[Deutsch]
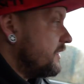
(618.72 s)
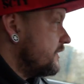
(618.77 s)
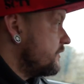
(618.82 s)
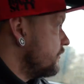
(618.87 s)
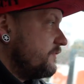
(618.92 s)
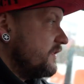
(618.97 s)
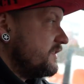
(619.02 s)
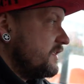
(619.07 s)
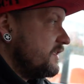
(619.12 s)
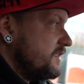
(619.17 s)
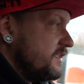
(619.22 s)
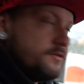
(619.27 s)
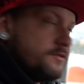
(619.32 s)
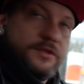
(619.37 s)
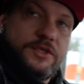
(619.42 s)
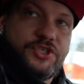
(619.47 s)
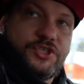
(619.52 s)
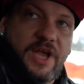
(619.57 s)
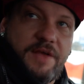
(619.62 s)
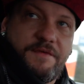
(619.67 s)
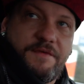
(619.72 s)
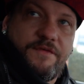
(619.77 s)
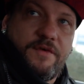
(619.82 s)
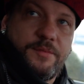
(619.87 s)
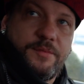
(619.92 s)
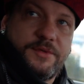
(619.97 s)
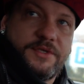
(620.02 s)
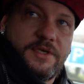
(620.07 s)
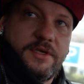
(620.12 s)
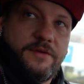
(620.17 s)
also was jetzt, jetzt so die Scheinwerfer
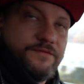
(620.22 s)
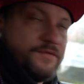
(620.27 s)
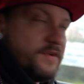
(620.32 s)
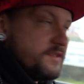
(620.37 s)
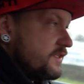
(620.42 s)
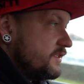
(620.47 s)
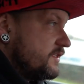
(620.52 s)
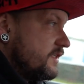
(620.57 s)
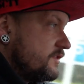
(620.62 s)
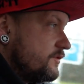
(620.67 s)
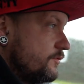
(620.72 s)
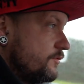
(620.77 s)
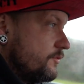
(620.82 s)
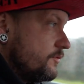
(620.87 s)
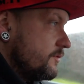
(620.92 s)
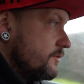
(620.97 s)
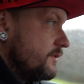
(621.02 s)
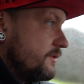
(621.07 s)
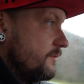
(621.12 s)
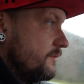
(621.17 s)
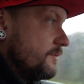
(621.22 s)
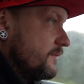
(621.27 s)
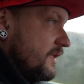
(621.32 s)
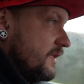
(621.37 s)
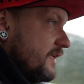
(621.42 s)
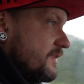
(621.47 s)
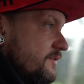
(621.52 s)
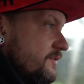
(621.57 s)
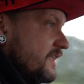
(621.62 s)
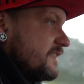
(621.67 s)
betrifft, was jetzt, jetzt so,
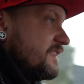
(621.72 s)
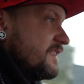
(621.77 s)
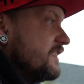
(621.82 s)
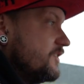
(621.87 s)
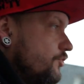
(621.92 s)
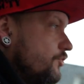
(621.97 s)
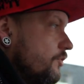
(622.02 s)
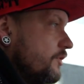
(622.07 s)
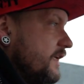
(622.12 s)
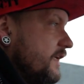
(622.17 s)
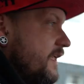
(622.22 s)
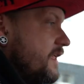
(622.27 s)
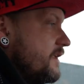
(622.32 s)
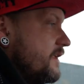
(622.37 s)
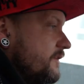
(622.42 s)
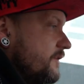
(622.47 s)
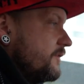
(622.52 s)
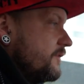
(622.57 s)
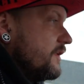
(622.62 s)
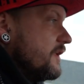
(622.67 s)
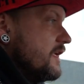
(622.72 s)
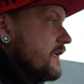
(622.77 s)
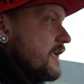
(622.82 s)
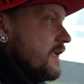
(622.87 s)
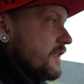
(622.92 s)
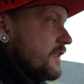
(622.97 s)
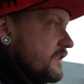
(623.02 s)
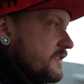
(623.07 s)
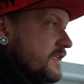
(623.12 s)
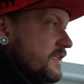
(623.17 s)
das, das ist schon geil. Ne?
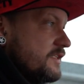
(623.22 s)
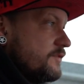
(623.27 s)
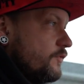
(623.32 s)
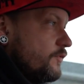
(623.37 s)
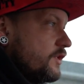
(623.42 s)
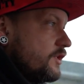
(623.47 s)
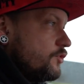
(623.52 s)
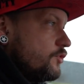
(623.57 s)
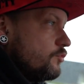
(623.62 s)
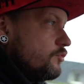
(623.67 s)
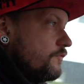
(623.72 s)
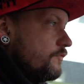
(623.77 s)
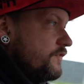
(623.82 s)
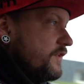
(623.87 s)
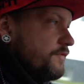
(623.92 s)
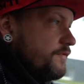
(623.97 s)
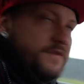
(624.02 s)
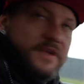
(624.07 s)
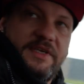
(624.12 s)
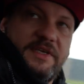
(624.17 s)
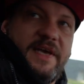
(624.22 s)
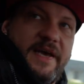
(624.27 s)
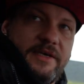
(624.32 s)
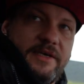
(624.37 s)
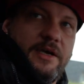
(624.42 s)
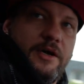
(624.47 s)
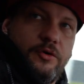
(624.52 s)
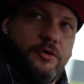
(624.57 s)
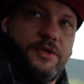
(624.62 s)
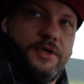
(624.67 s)
Das ist also wirklich schon wie, wie ein
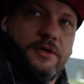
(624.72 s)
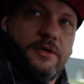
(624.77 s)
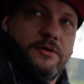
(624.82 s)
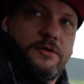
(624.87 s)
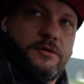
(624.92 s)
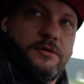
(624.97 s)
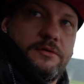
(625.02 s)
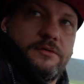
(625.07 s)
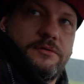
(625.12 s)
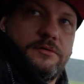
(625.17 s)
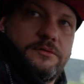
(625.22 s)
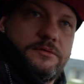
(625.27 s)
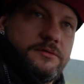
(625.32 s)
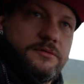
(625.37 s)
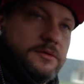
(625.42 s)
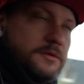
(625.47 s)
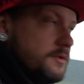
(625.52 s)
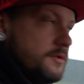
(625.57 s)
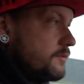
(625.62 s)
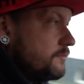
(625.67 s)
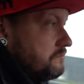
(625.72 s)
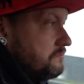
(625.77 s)
geiler Audi auch. Mhm. Ne?